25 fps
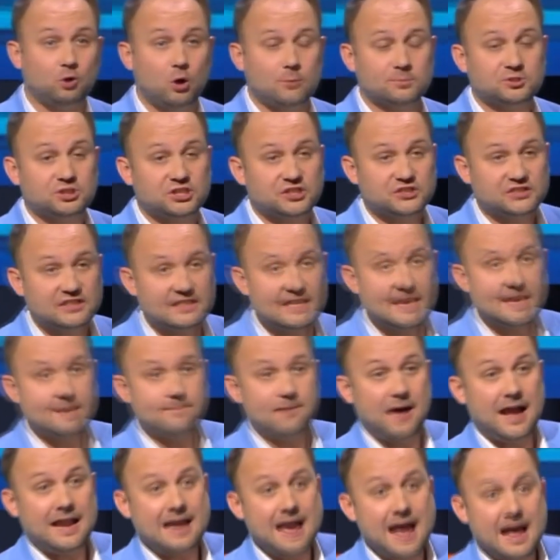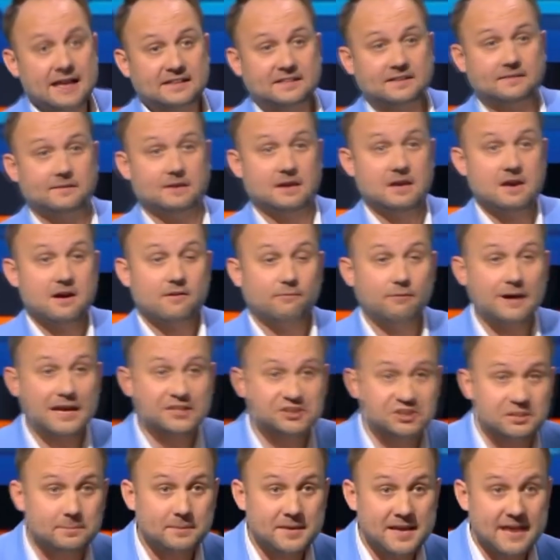числе и маляки, ваши
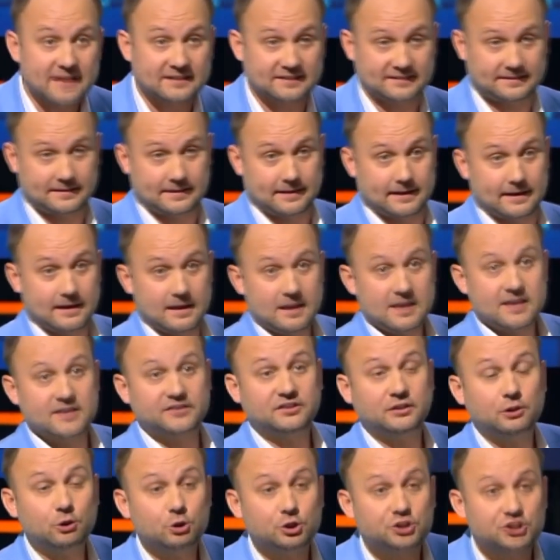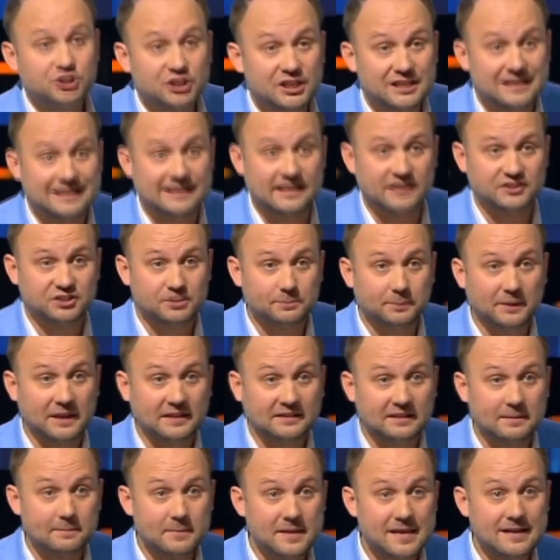мерзкие, исключили от
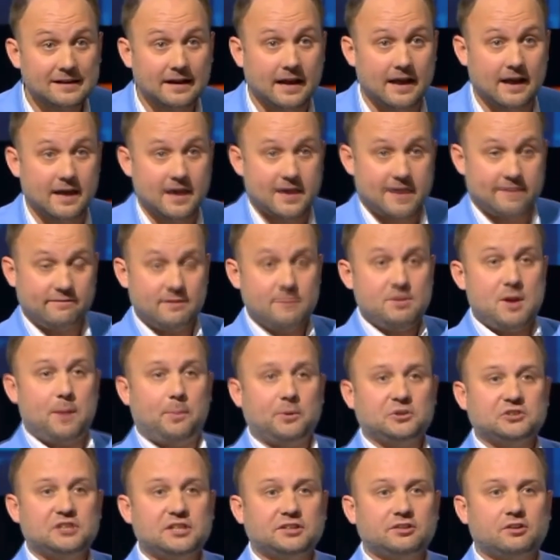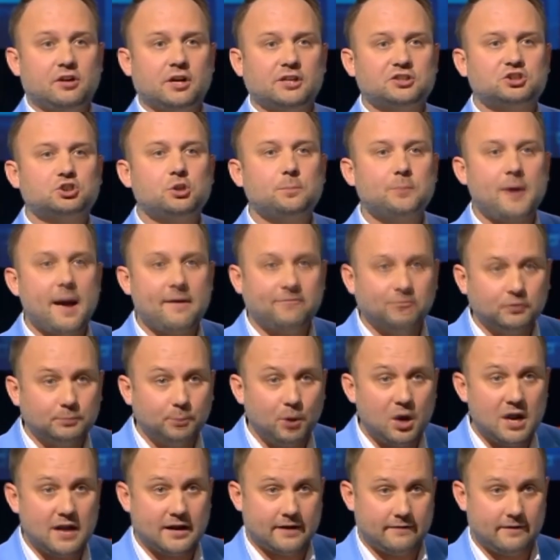чемпионата мира. И вы мне после этого говорите, что я о
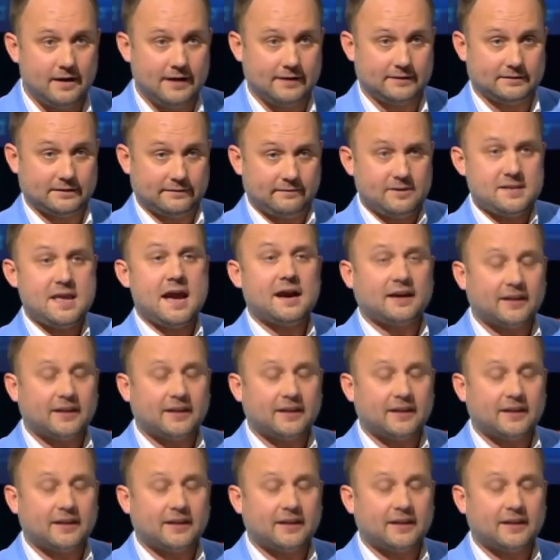футболе говорил. Да вы не